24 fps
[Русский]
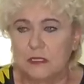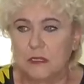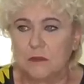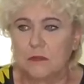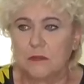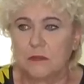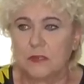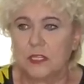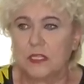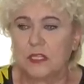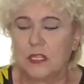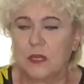
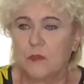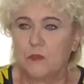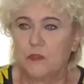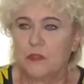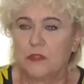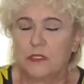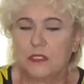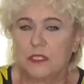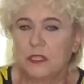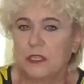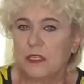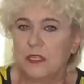там рекламу
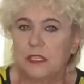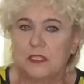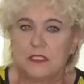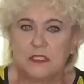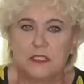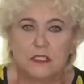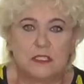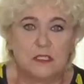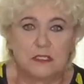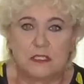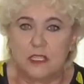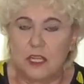не
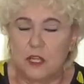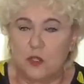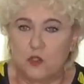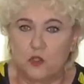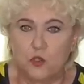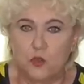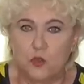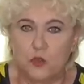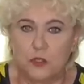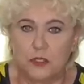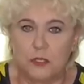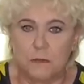согласна. Не знаю,
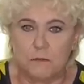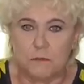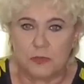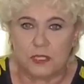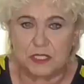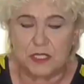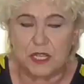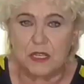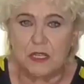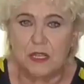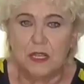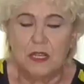что он там
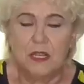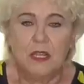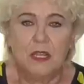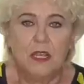писал.